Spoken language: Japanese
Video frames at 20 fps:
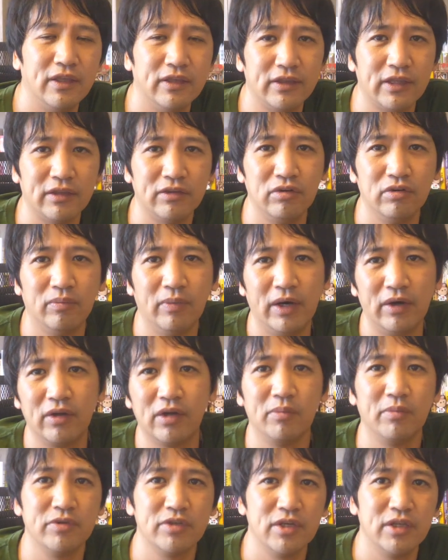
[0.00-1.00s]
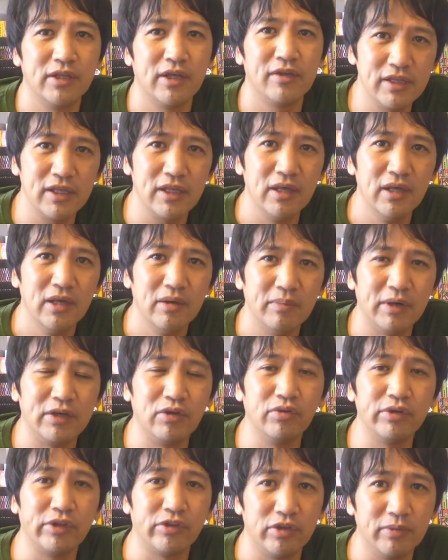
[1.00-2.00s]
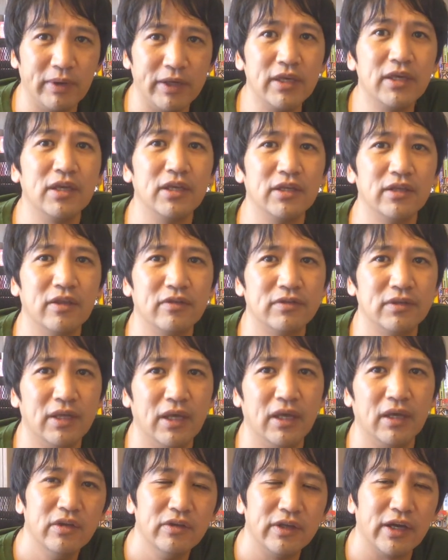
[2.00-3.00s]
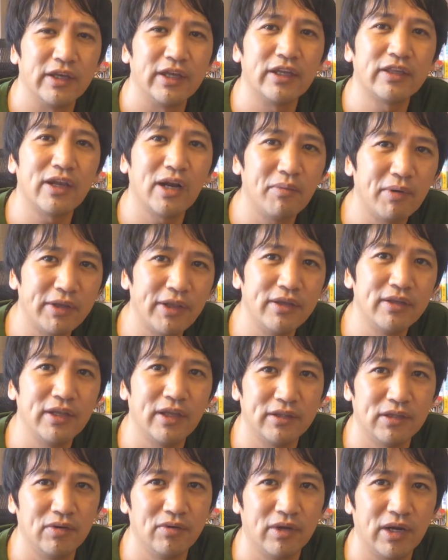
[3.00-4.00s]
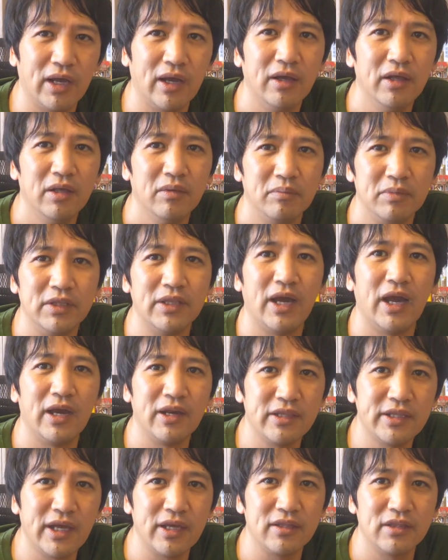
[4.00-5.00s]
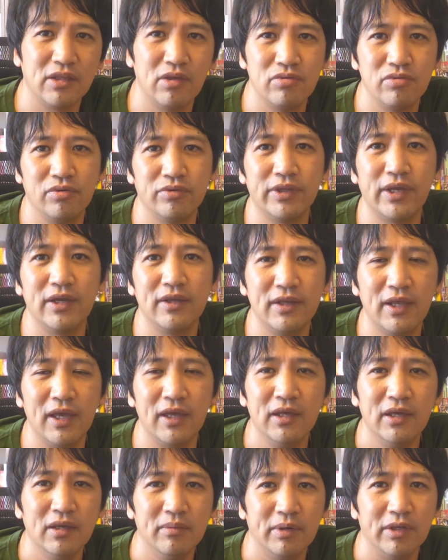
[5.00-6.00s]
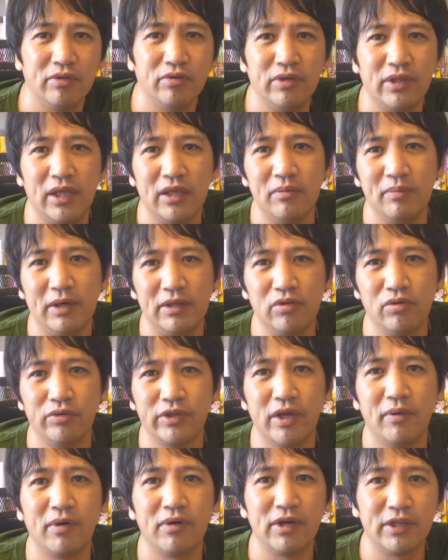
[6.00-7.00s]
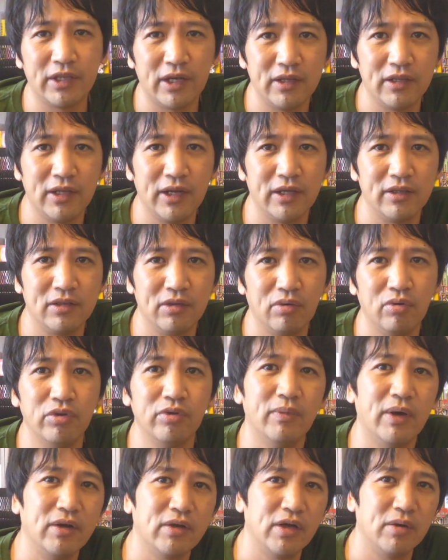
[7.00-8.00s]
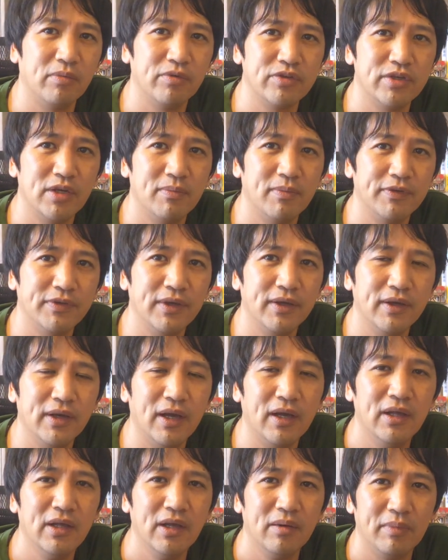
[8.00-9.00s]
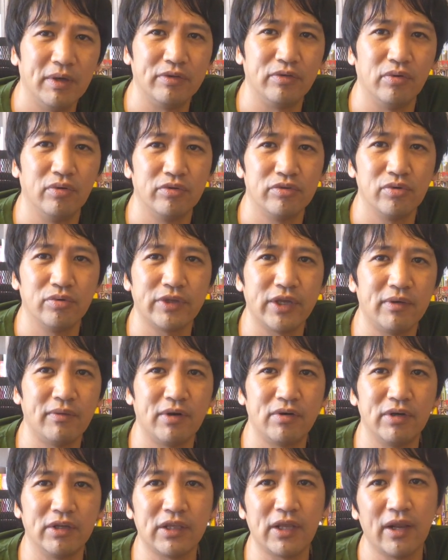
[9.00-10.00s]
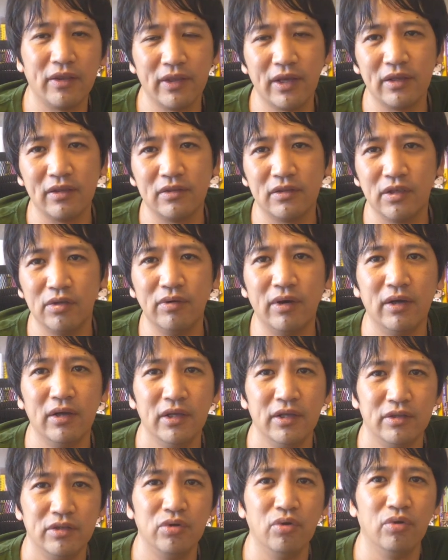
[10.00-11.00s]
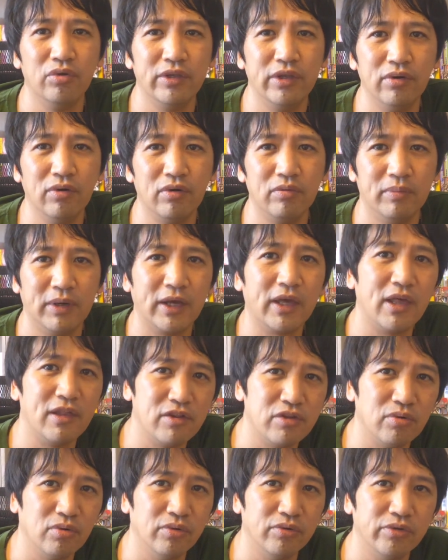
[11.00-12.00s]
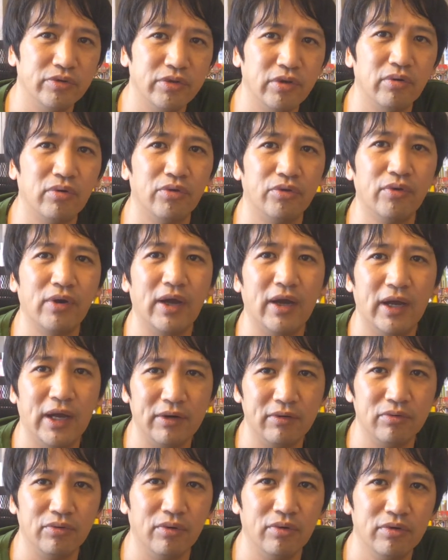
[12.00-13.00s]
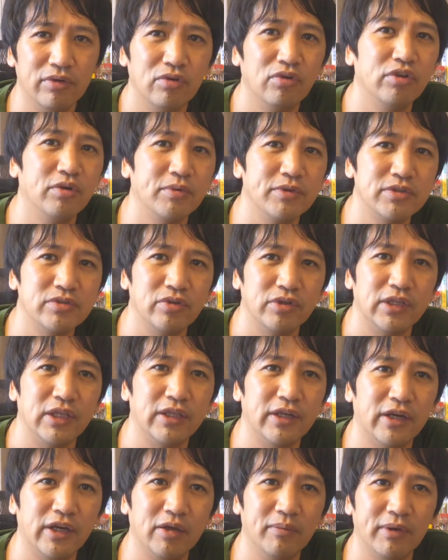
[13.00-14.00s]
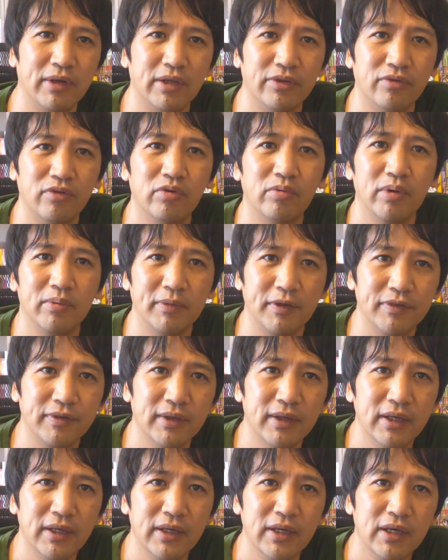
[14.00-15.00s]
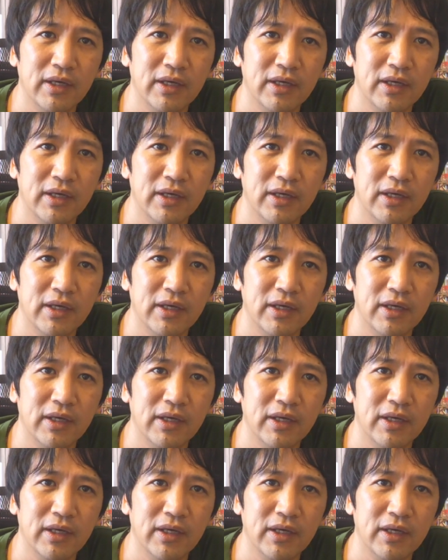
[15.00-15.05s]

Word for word: ていったっていうのもあるかもしれないし、まあ、日本だと今一気にですねなんかやたら話題になってるからみんな入りたいっていう状態で、まあ、それで今招待枠が足りてないっていうこともあるかもしれませんが、まあ、その招待枠が足らないっていうのは日本での現象っていうことがあるということも知っておいていただければなと思います。